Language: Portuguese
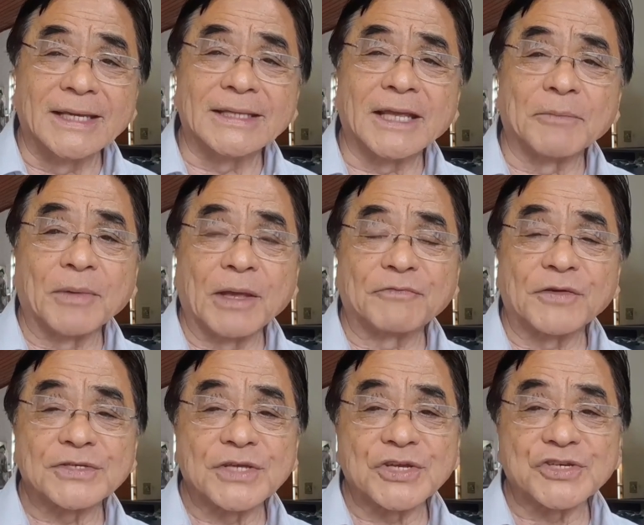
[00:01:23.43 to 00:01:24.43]
e também a
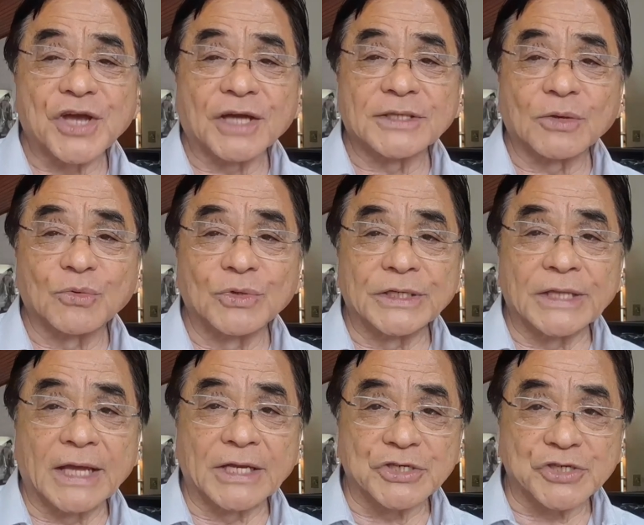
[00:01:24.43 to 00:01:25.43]
festejada
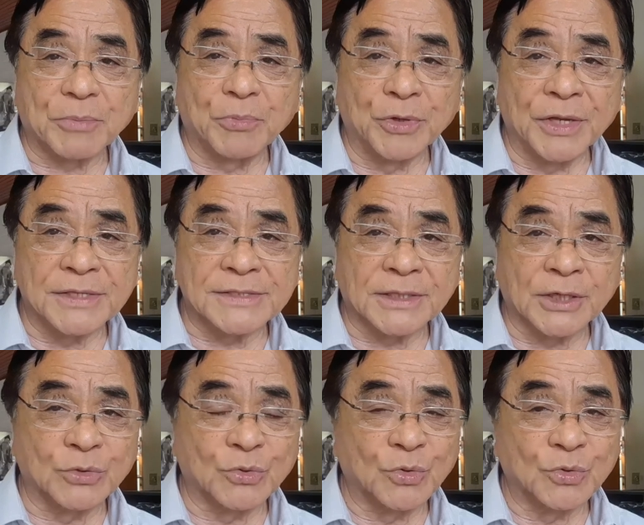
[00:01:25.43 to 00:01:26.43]
culinária japonesa
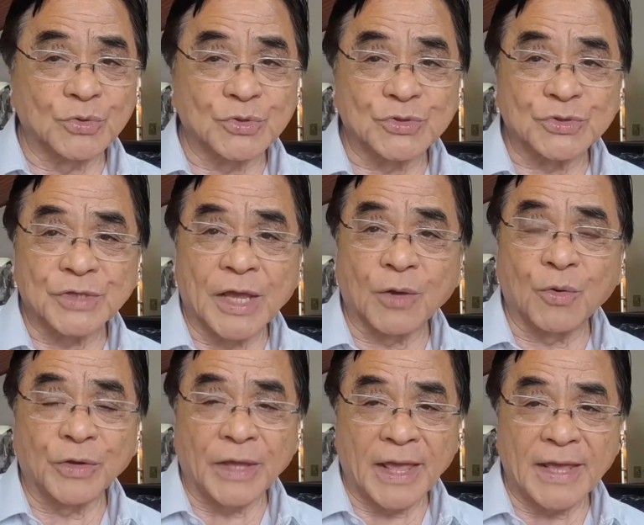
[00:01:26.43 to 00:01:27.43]
que todos
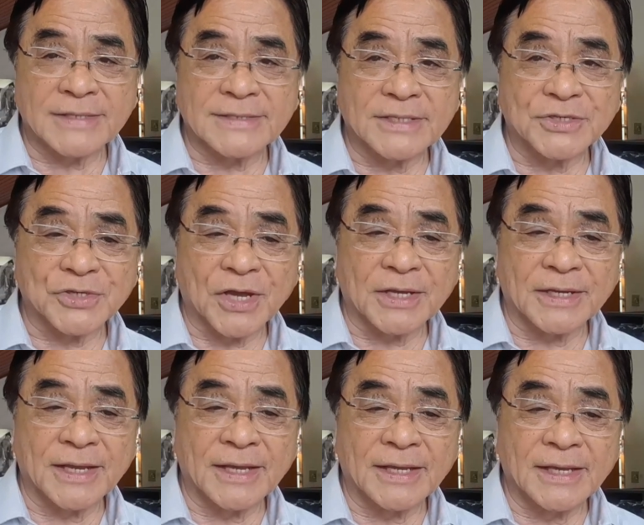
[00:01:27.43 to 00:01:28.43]
reconhecem já,
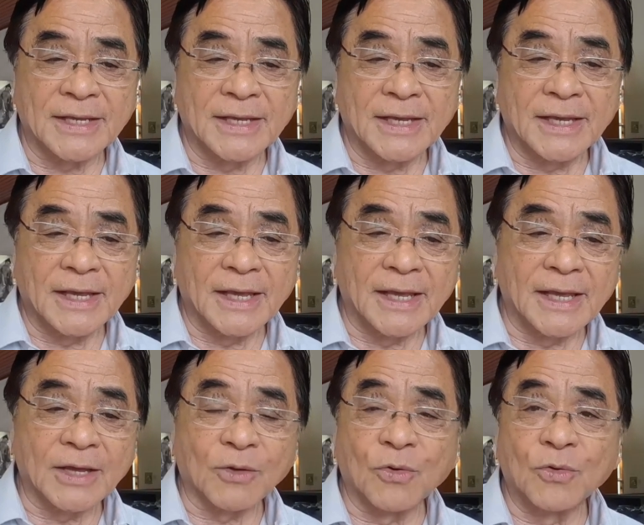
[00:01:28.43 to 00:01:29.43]
né?
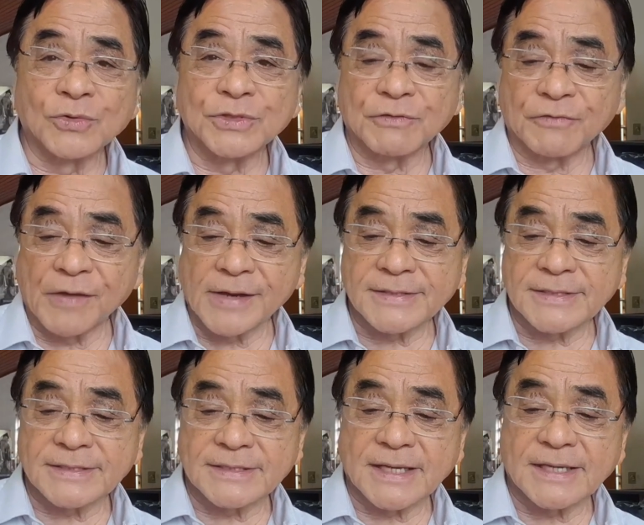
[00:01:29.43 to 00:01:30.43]
É, com
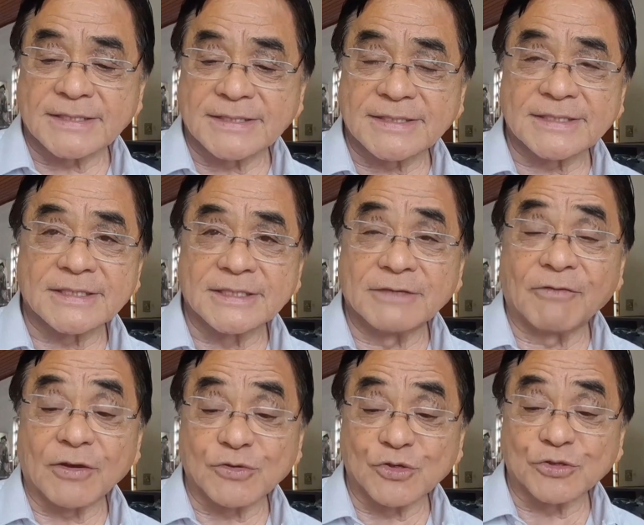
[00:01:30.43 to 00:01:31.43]
diversas,
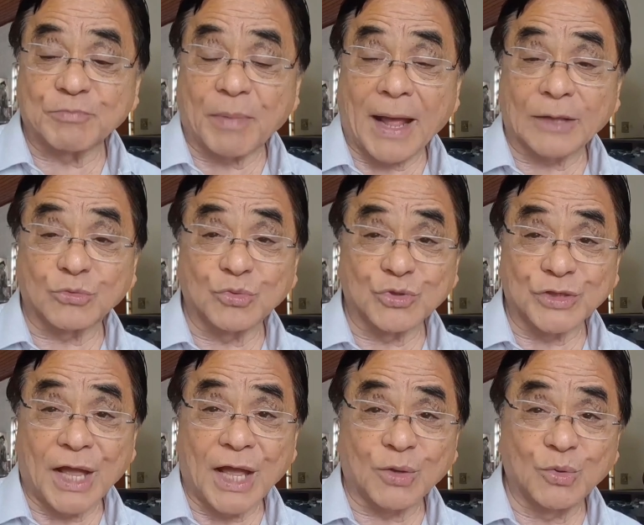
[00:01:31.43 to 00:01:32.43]
diversos
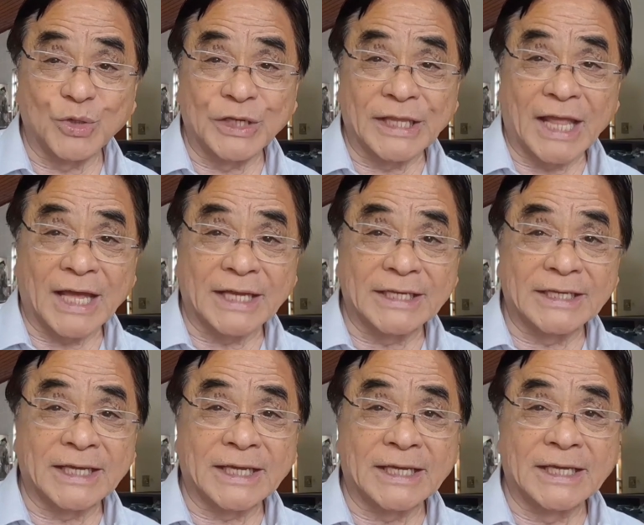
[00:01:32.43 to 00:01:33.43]
pratos da
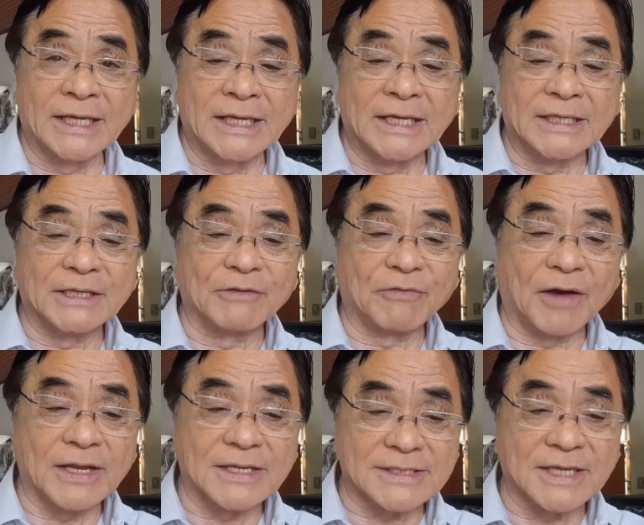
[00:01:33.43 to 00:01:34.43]
culinária de
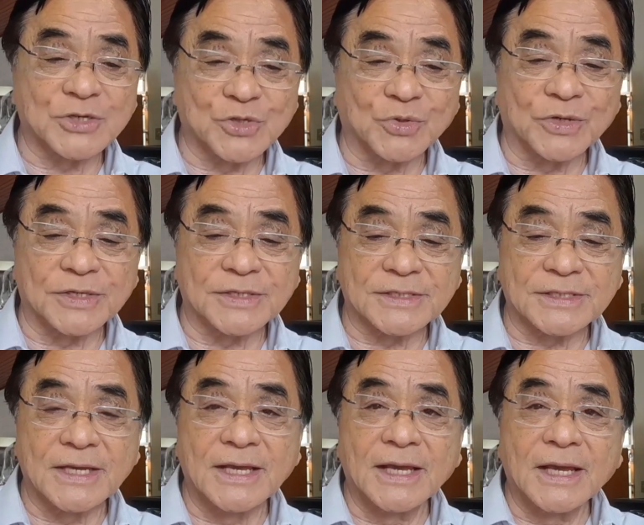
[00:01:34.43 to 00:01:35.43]
várias
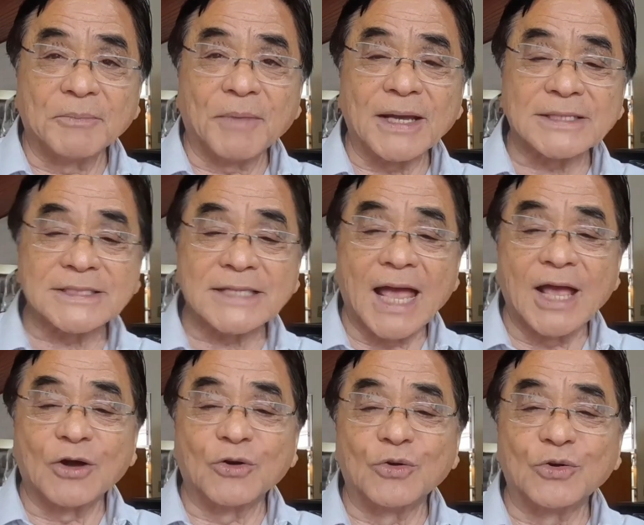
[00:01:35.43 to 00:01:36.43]
regiões. Mas
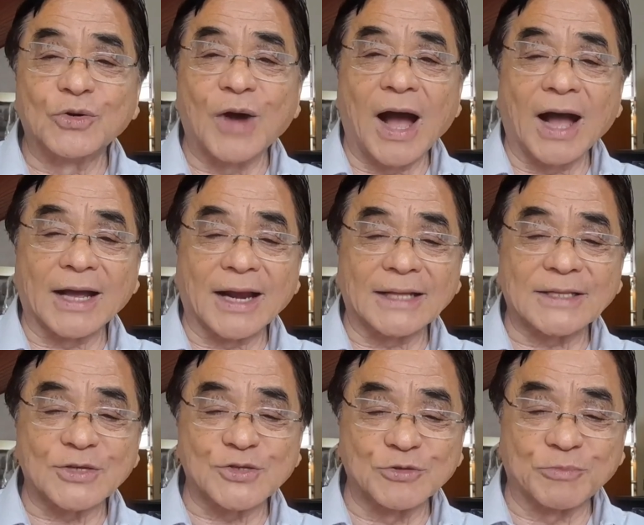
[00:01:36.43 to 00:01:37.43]
o, a
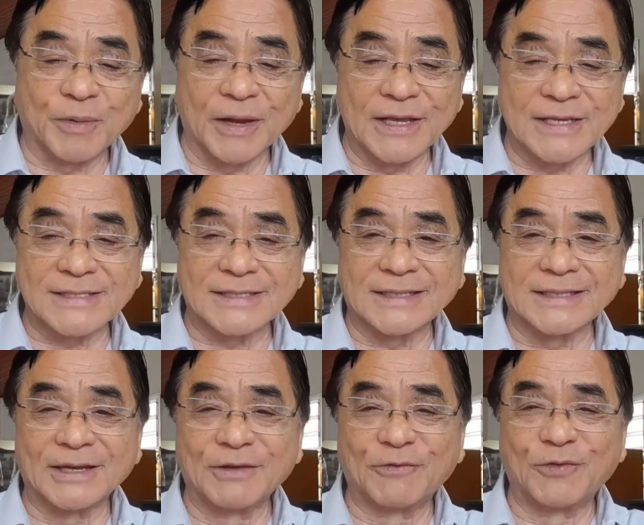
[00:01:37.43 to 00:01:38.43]
grata
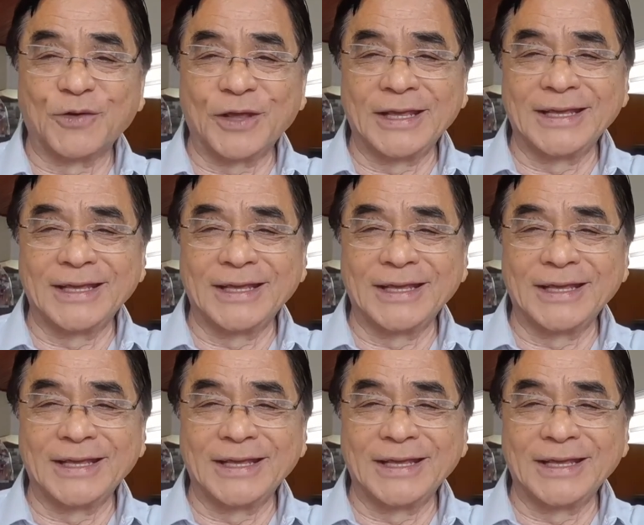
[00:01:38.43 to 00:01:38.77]
surpresa foi